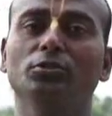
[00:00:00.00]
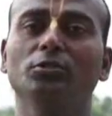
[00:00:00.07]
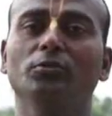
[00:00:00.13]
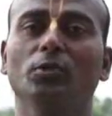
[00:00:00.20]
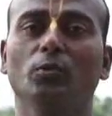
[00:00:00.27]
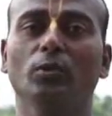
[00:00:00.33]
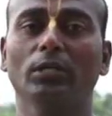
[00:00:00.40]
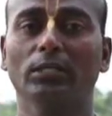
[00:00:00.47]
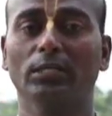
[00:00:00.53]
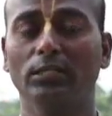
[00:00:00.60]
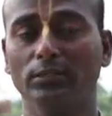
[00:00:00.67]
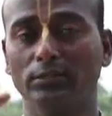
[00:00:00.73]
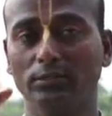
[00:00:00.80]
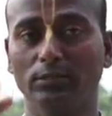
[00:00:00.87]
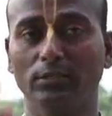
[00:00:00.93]
சுற்றி வருவாங்க
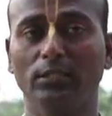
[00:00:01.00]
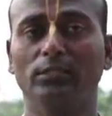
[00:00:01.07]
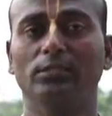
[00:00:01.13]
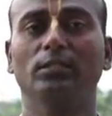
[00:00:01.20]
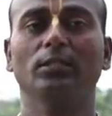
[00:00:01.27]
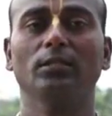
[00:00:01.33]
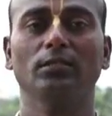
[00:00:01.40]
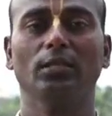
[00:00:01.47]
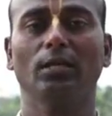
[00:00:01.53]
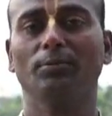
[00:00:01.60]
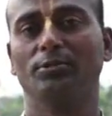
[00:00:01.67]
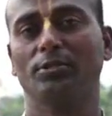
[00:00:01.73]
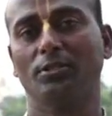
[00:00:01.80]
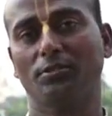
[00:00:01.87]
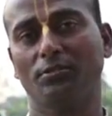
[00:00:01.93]
தினசரி
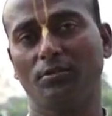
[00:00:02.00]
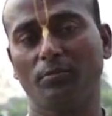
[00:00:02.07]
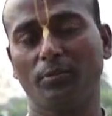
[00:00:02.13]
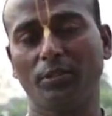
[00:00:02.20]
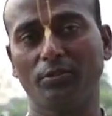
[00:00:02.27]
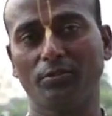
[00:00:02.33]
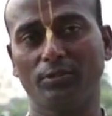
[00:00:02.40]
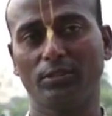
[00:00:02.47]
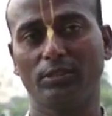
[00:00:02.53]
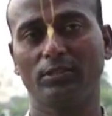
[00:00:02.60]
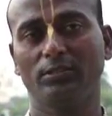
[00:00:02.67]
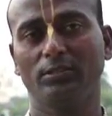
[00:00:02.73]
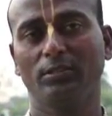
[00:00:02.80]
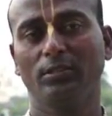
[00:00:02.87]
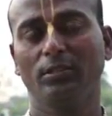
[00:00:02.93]
நாம சங்கீர்த்தனம் பாடிக்கொண்டு
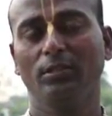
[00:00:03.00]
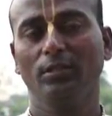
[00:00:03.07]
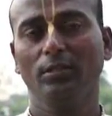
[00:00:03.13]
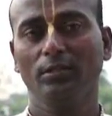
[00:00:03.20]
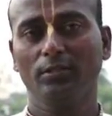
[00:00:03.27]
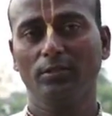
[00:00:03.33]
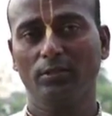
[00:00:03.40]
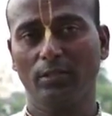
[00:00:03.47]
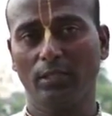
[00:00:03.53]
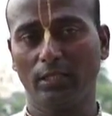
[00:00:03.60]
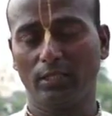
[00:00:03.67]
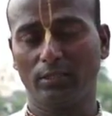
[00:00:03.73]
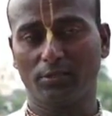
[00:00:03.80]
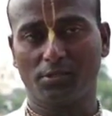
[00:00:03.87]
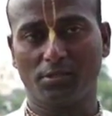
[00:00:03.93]

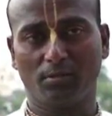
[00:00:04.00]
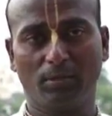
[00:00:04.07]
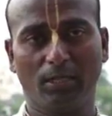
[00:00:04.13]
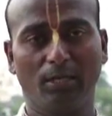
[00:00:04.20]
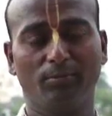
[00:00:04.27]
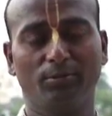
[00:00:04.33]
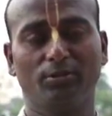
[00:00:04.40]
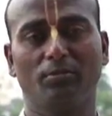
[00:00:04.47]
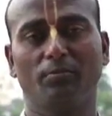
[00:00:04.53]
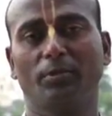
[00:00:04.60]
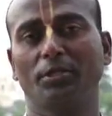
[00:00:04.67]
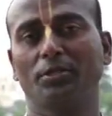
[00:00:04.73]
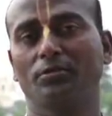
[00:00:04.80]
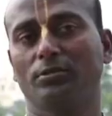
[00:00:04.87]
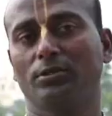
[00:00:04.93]
ஹரே கிருஷ்ணா மகாமந்திரம்
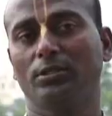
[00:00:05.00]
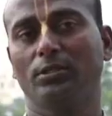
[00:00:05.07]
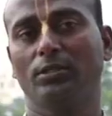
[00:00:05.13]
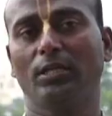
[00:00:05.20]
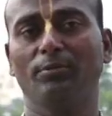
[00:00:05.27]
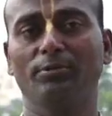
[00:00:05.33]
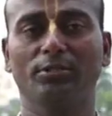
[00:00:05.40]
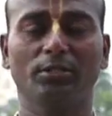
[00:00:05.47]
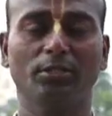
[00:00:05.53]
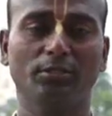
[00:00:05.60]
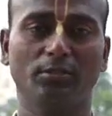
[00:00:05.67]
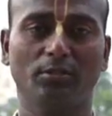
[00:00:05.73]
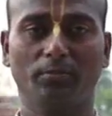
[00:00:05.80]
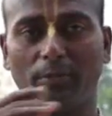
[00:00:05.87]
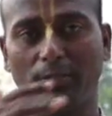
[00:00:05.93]
பாடிக்கொண்டு நாம
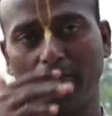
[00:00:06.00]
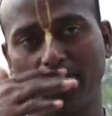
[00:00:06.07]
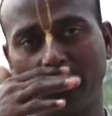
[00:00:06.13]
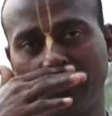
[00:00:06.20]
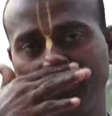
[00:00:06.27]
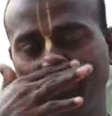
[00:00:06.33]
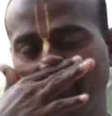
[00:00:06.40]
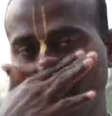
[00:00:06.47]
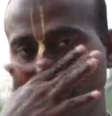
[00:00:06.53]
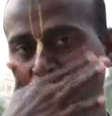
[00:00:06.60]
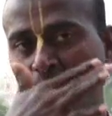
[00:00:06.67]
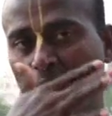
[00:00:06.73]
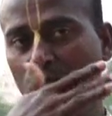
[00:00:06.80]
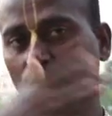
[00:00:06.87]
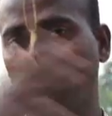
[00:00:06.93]
சங்கீர்த்தனம் பாடிக்கொண்டு
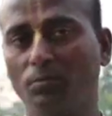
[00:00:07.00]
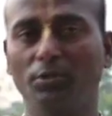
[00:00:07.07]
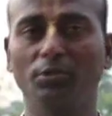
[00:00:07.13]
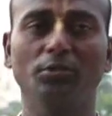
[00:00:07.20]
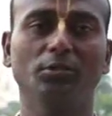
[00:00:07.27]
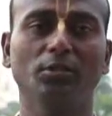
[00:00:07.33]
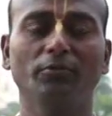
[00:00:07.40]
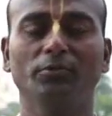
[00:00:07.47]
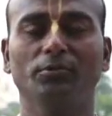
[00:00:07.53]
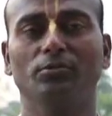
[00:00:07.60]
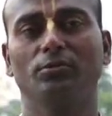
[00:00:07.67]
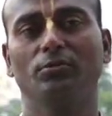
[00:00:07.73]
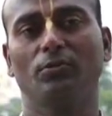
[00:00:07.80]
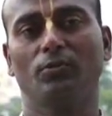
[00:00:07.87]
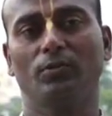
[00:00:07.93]
ஒன்பது தீவியும்
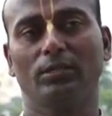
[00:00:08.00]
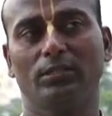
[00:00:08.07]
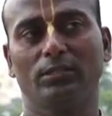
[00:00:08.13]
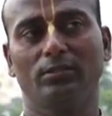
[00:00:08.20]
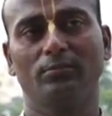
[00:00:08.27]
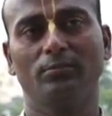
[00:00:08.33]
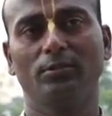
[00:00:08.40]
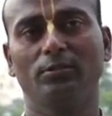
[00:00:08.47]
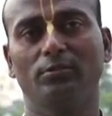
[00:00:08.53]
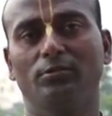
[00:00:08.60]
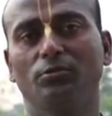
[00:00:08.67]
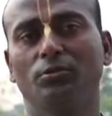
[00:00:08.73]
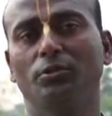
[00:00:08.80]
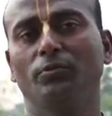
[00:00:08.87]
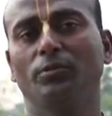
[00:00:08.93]
சுற்றி வருவாங்க
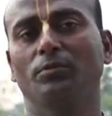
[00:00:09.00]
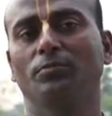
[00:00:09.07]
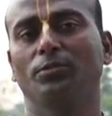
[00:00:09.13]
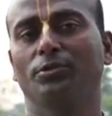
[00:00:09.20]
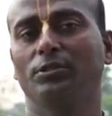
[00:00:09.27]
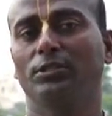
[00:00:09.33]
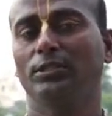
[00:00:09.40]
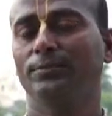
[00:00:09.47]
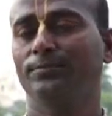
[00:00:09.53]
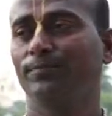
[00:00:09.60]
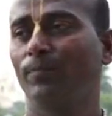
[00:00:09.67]
சுற்றி வரும்பொழுது